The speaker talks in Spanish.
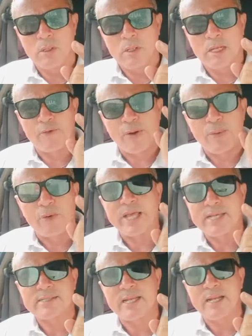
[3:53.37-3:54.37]
que
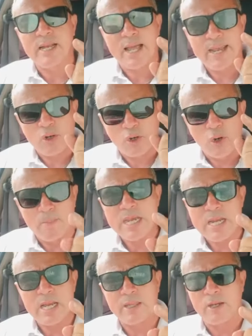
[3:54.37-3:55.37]
favorecen las
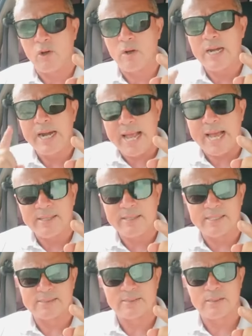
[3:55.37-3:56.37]
economías de los
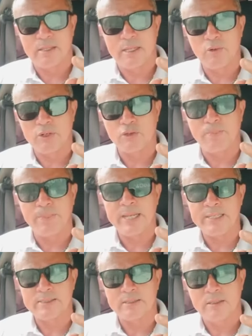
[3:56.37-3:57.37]
grandes en nuestro país.